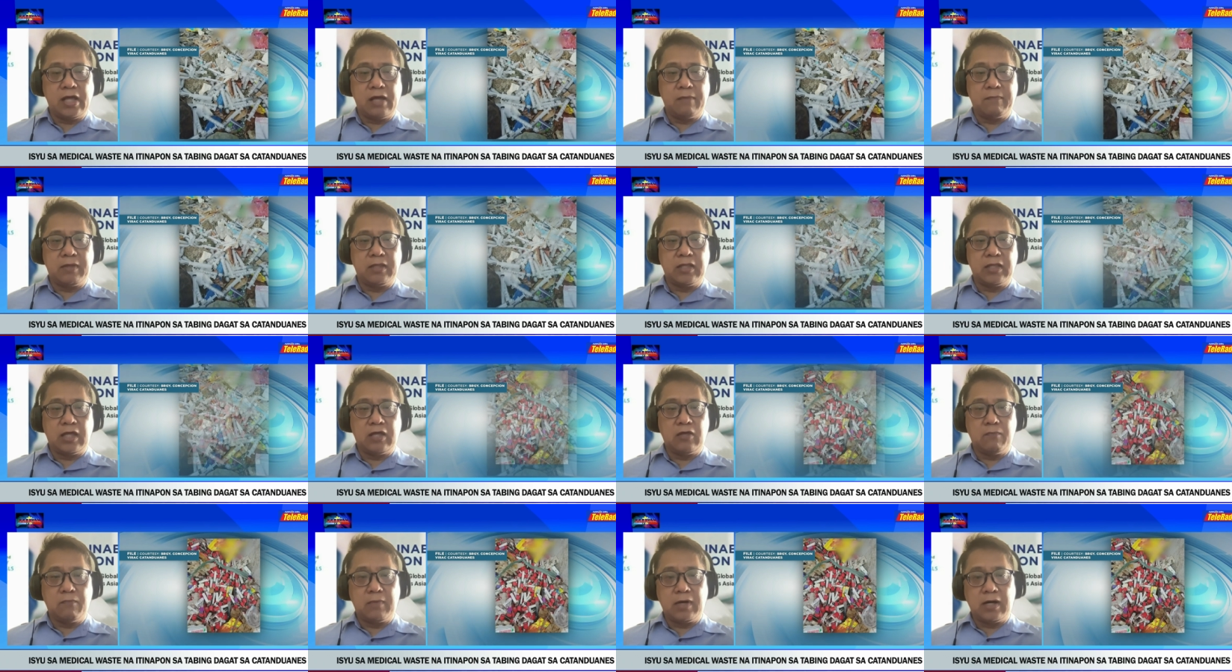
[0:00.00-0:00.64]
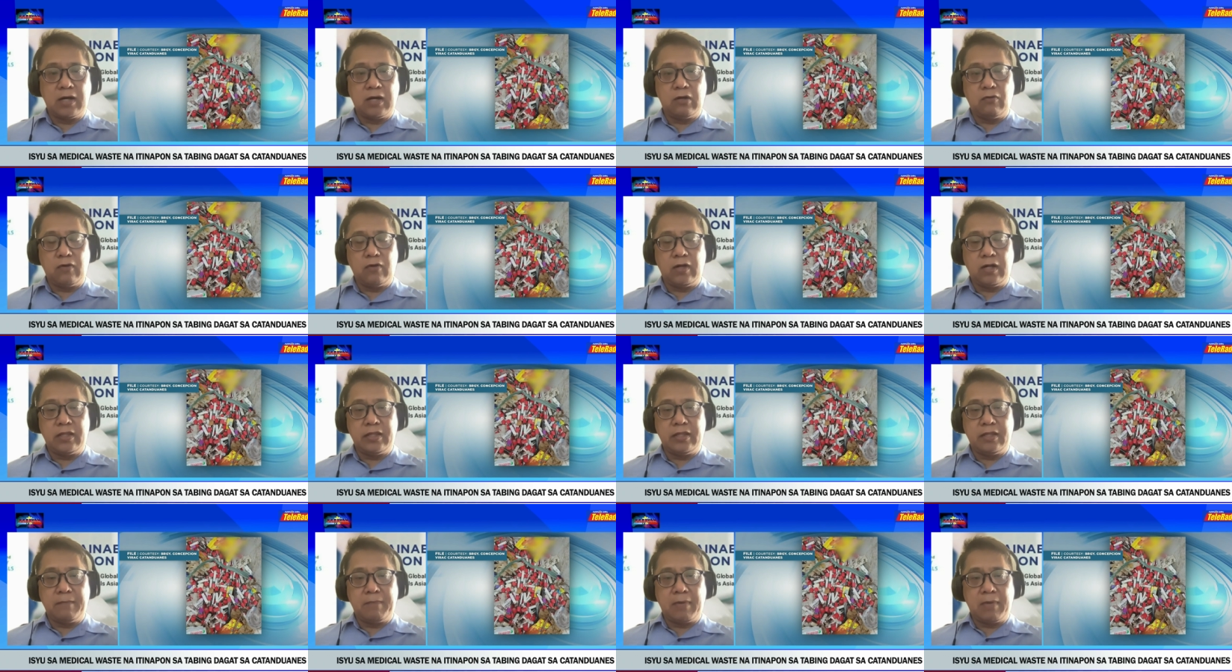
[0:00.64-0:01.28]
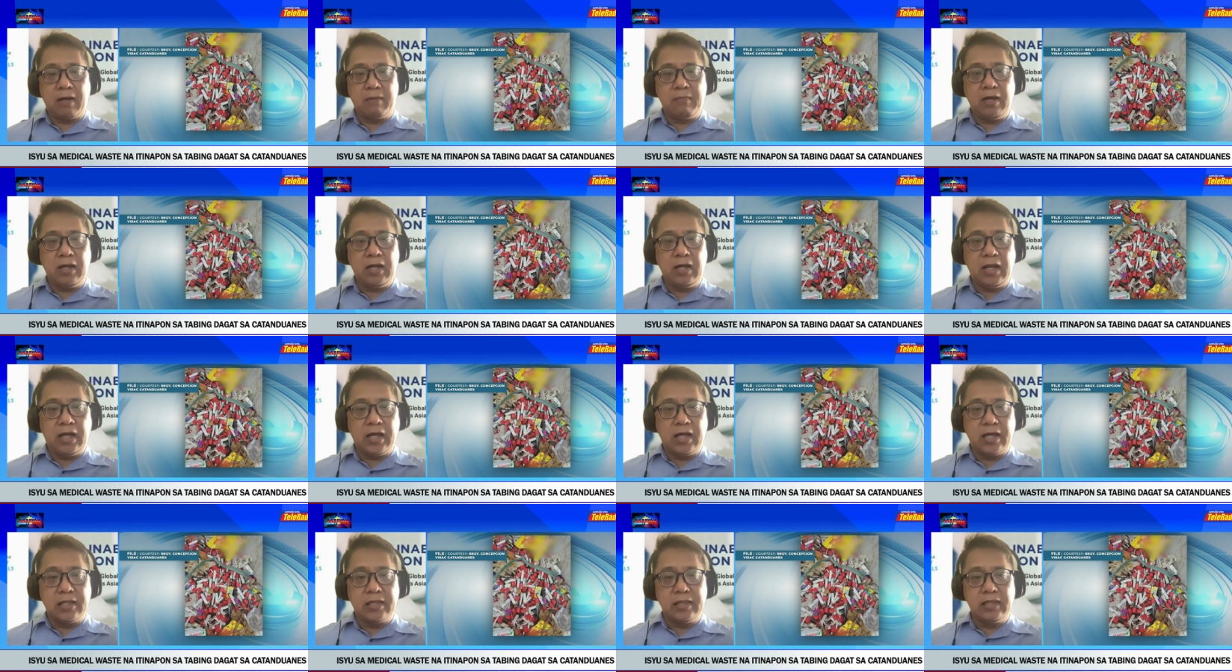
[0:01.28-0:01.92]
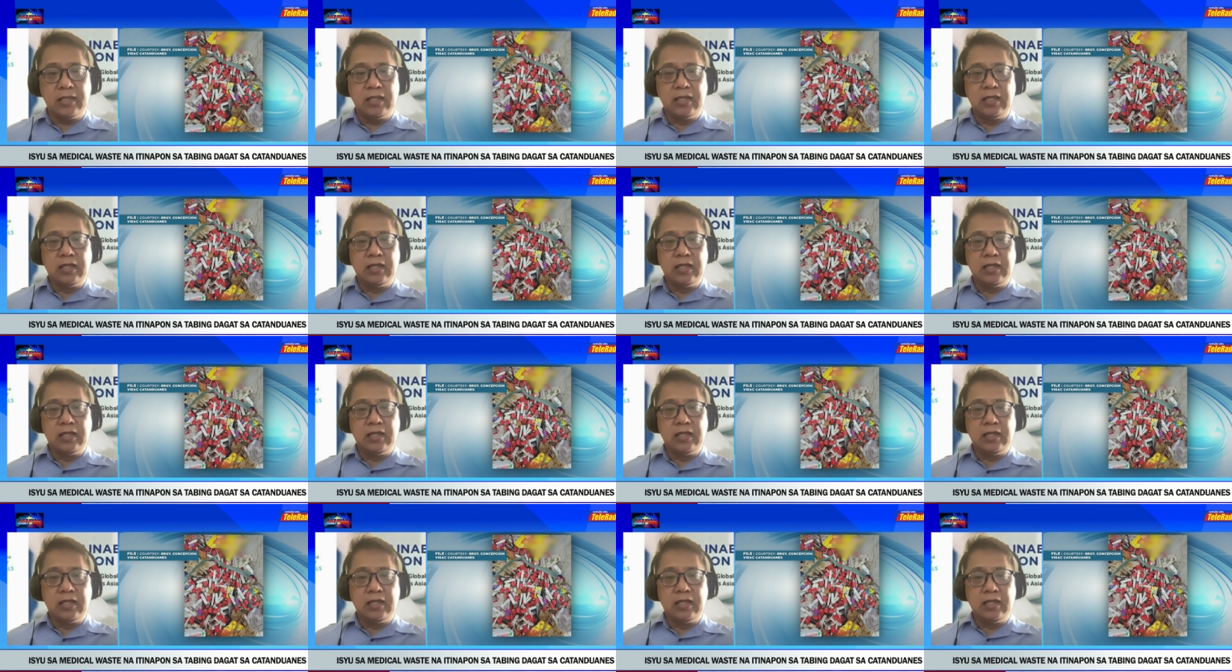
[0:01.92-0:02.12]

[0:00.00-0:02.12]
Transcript: namin ay yung mga lokal na pamahalaan yes,